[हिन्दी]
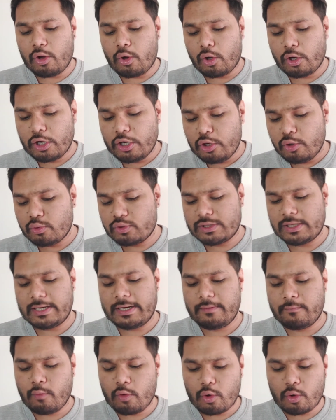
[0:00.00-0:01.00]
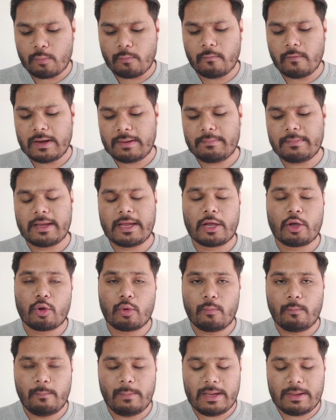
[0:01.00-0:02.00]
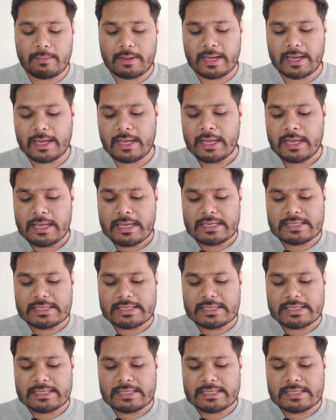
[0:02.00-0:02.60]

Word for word: और न्यूजीलैंड वो ग्रुप वन में है ग्रुप बी में है